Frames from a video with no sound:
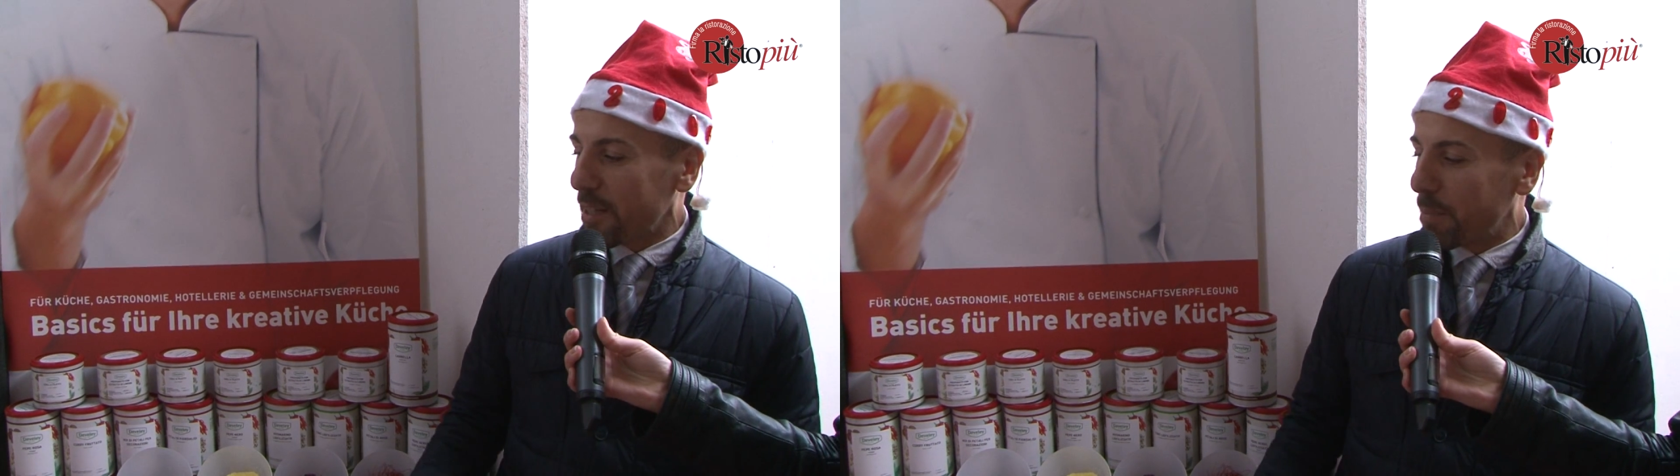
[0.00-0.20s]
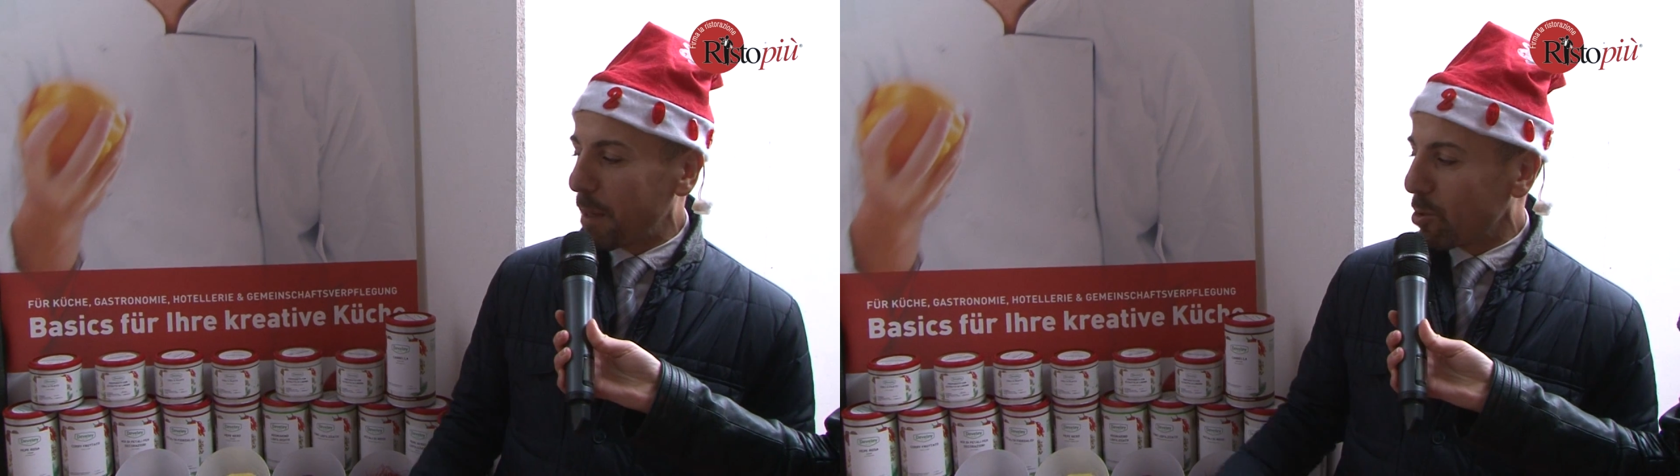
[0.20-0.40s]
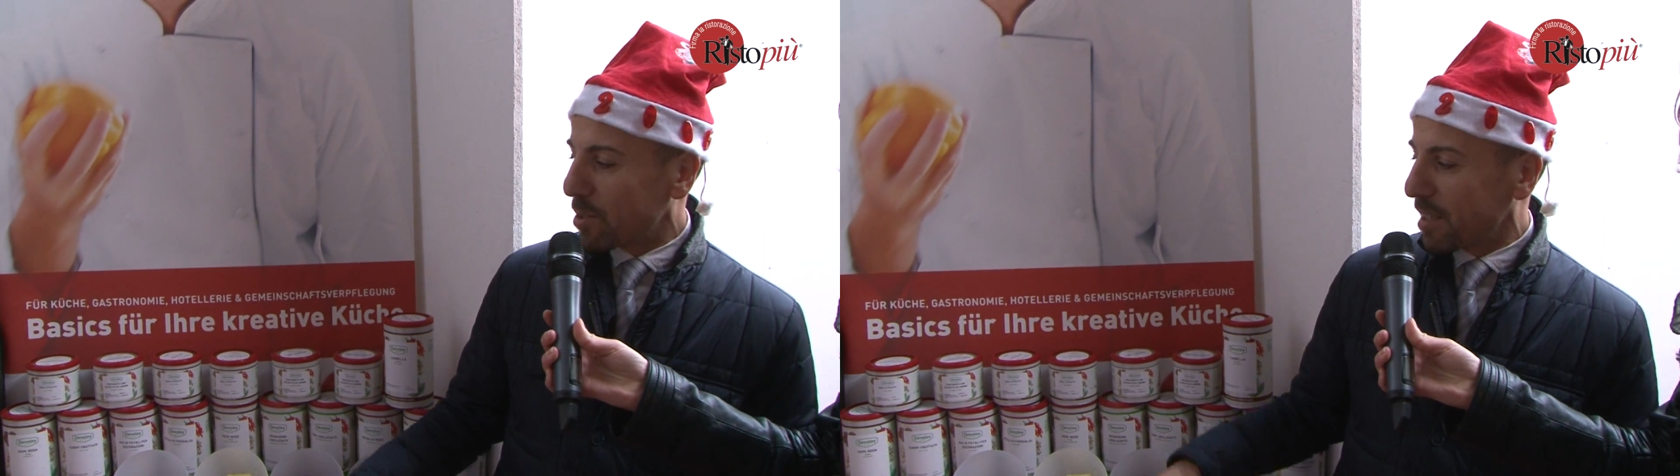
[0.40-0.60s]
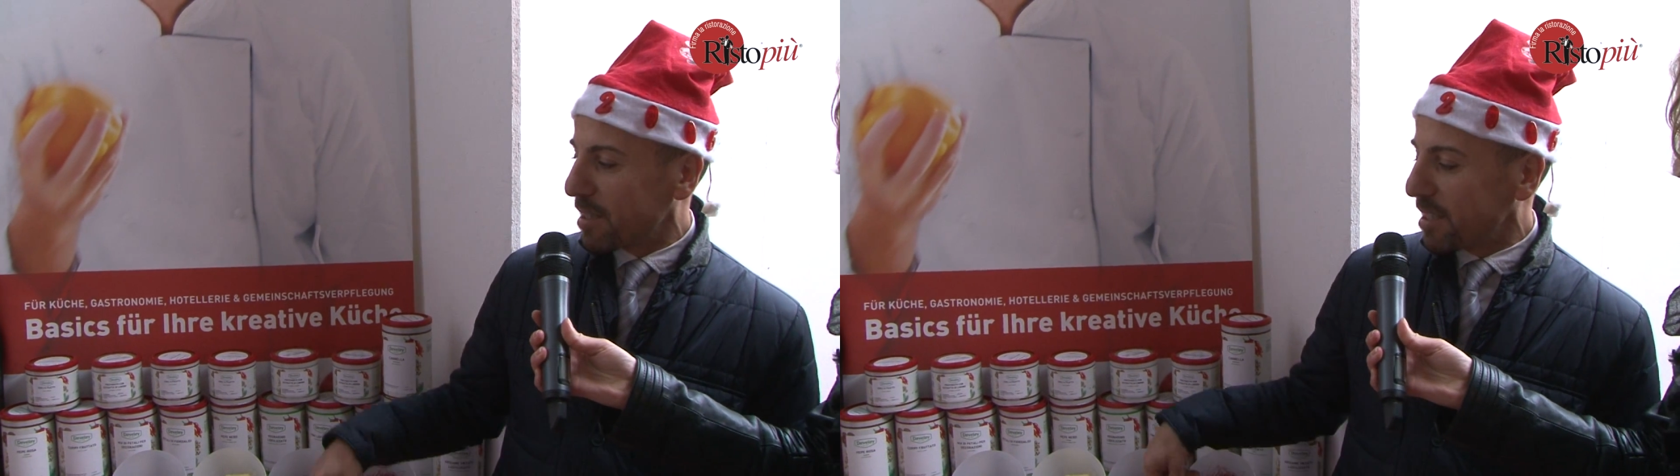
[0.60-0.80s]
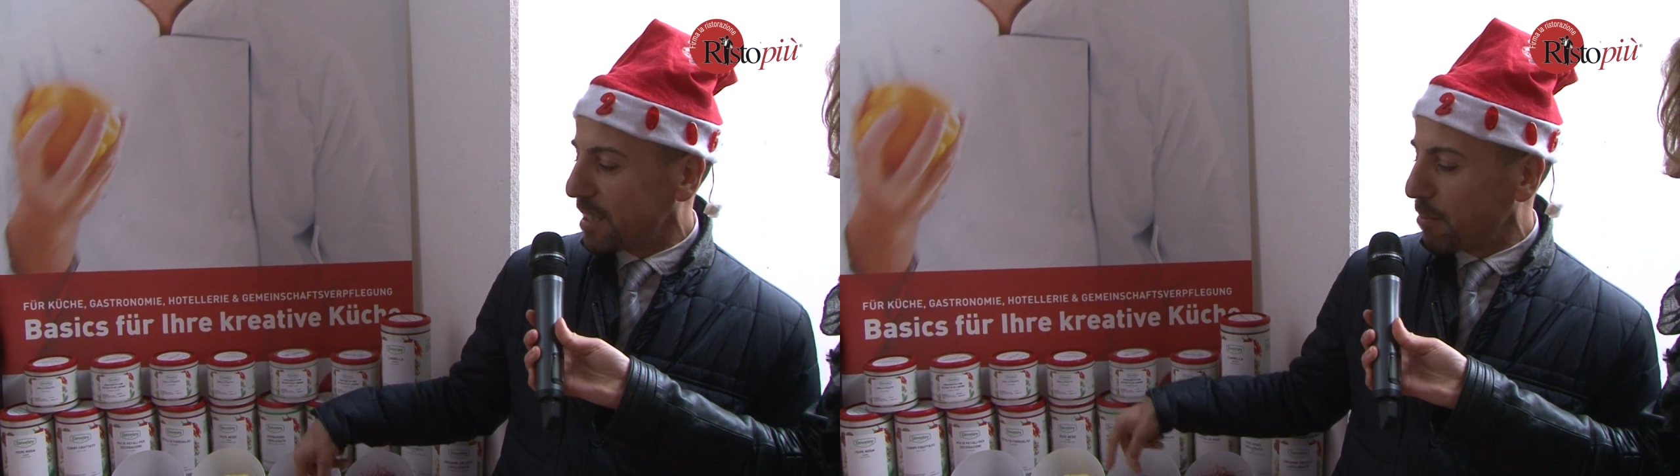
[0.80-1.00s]
abbiamo
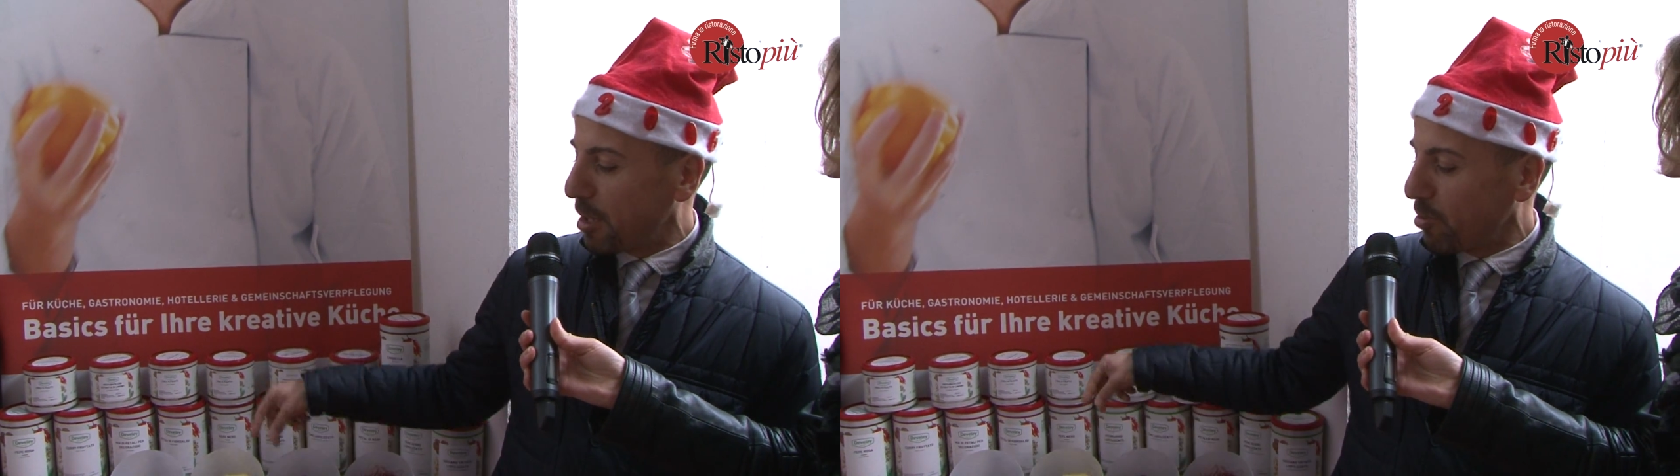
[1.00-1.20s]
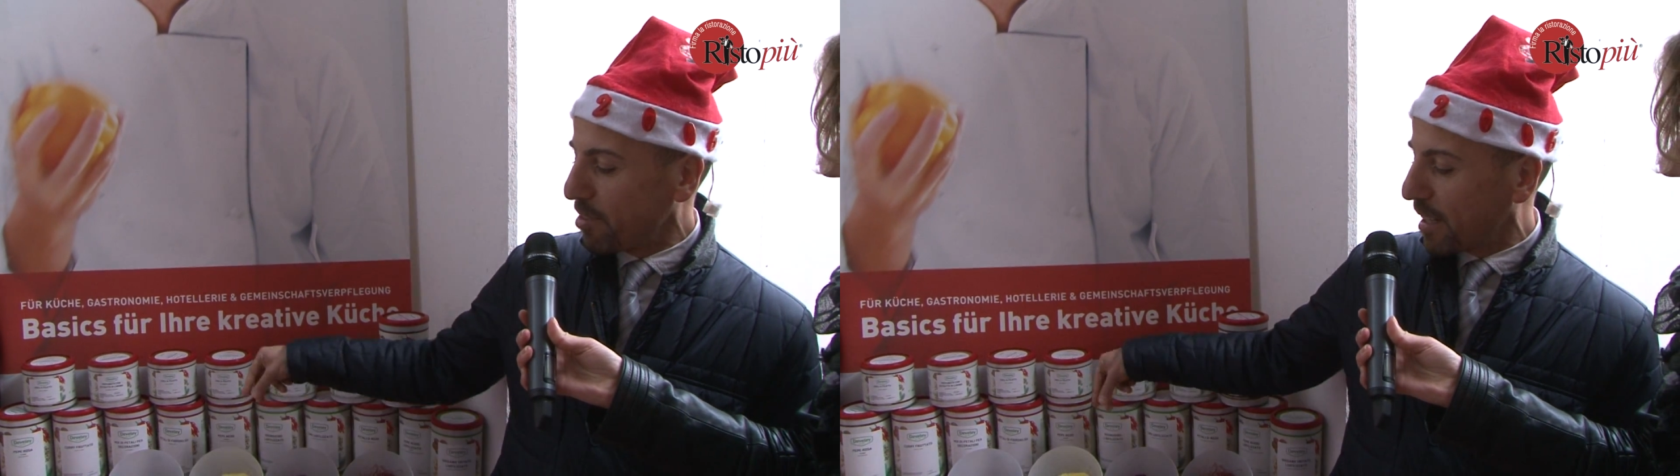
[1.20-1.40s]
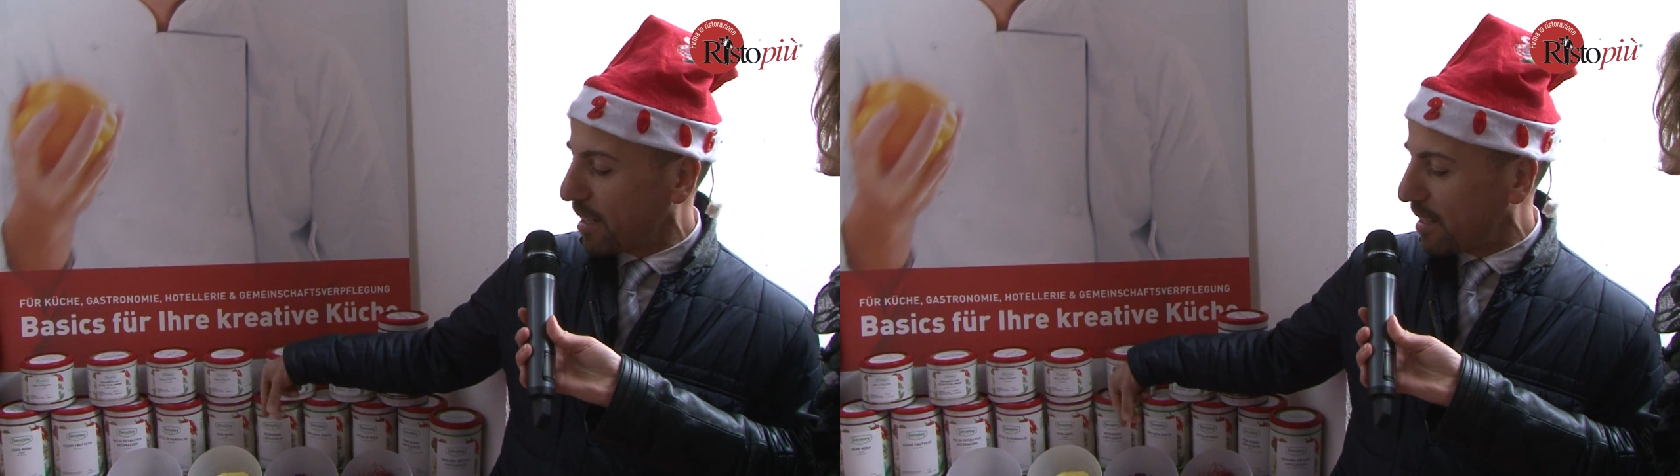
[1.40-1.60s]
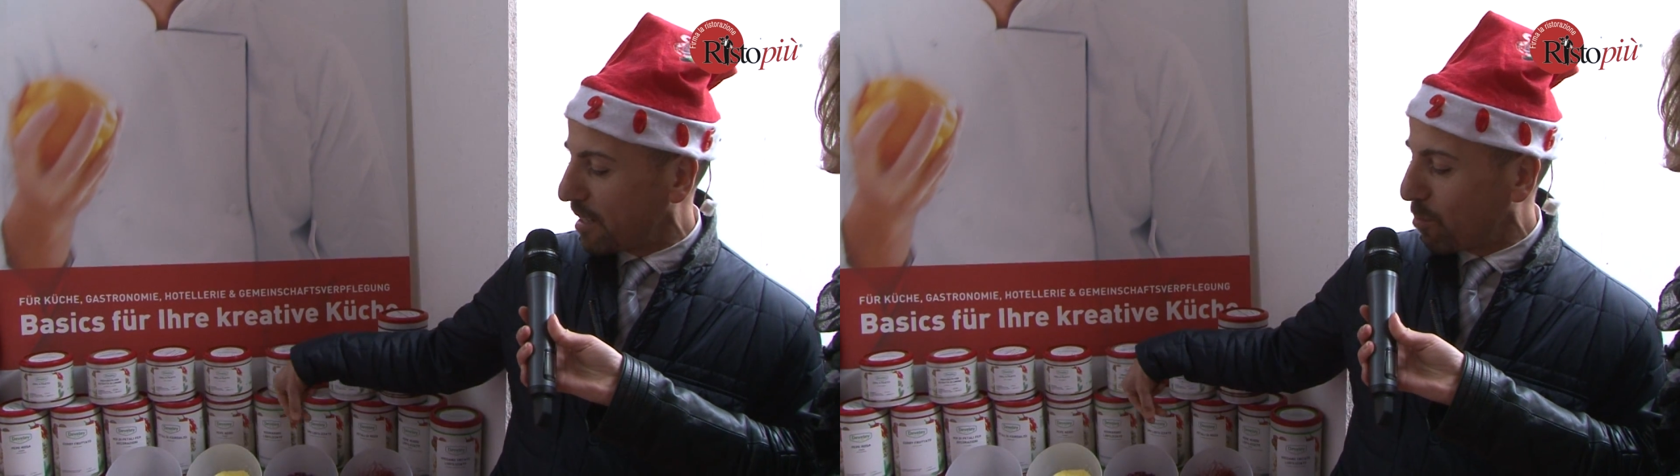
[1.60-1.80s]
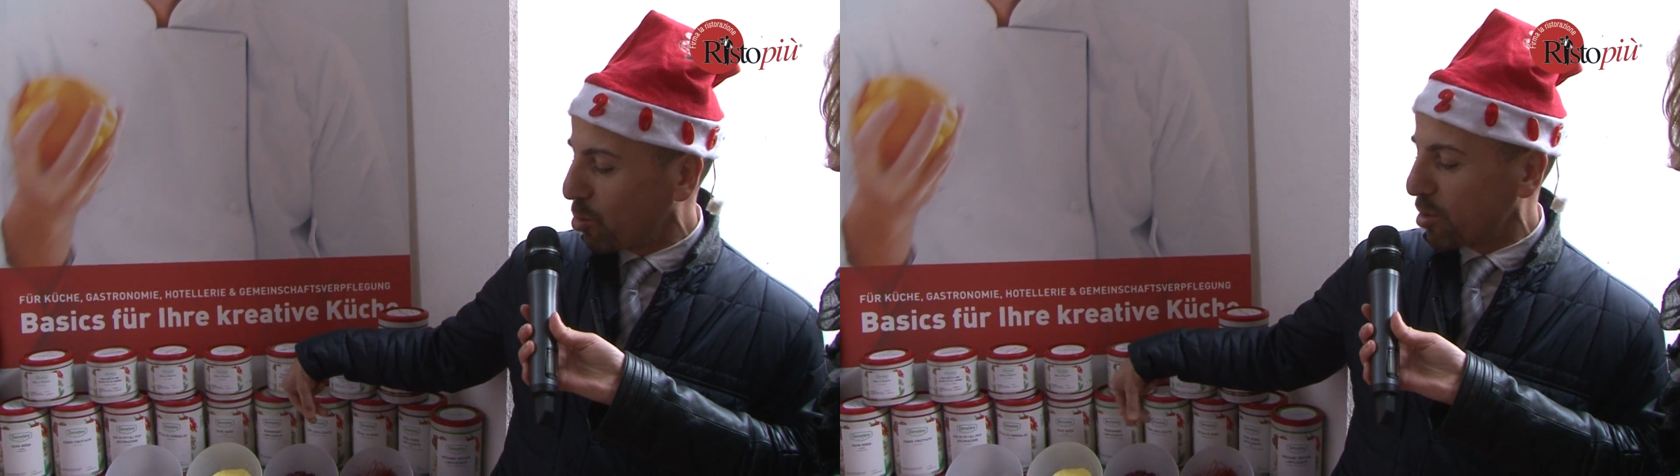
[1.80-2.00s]
tantissime novità
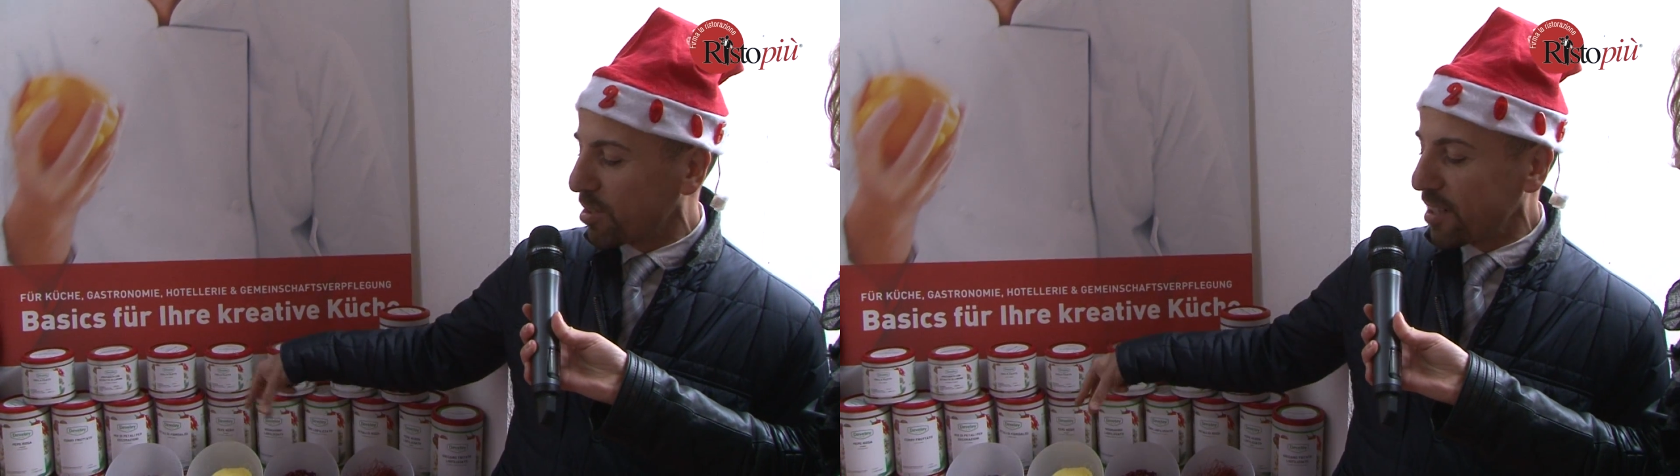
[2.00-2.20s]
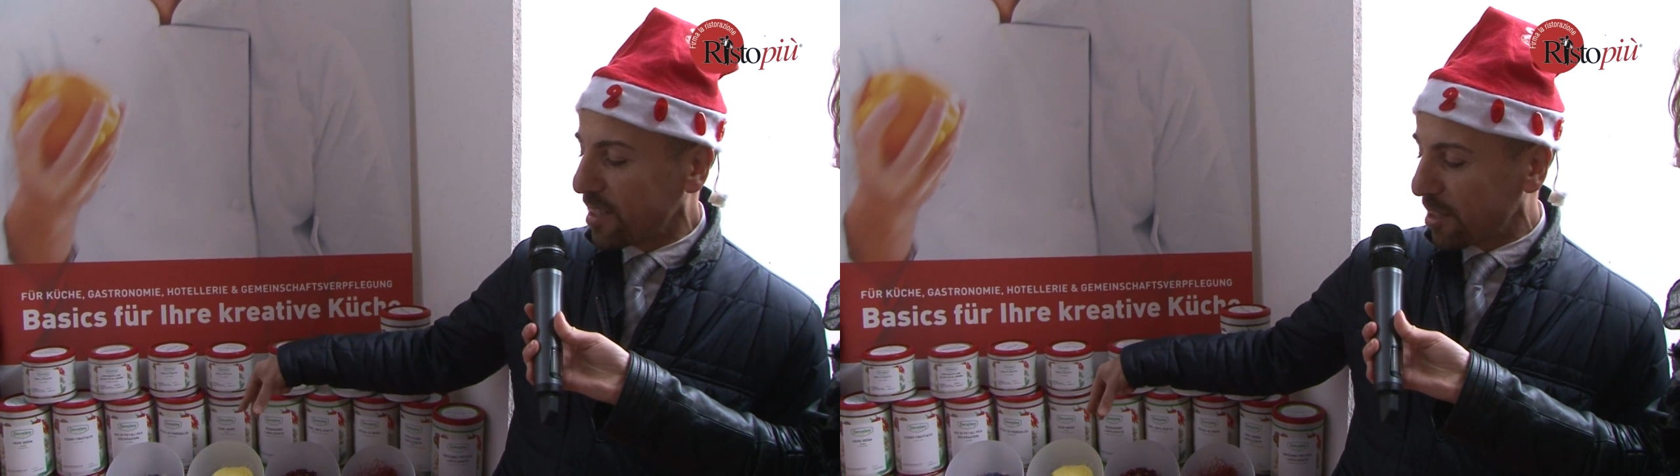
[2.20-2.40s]
nel mondo delle